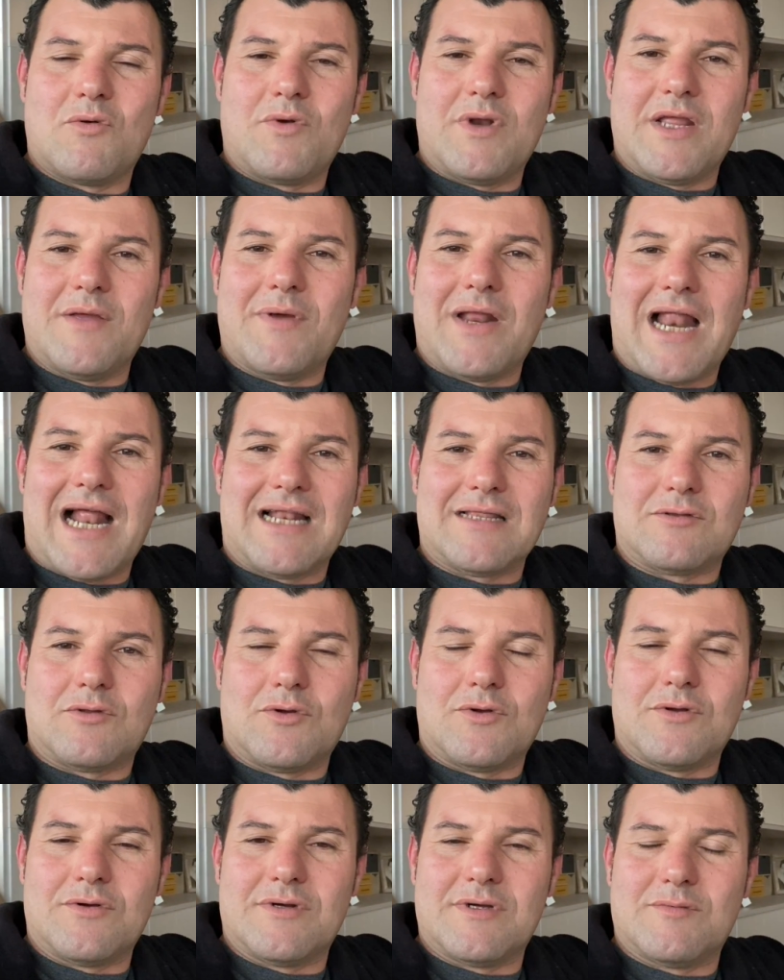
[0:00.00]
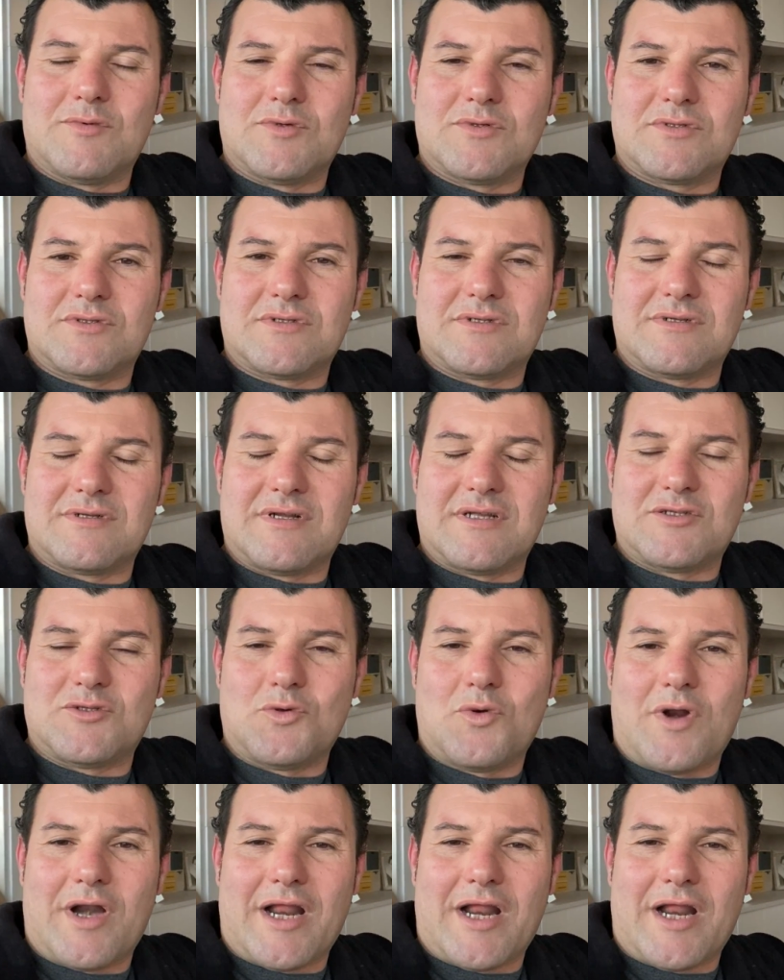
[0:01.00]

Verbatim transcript: nivel alto, ¿no? Hemos hecho un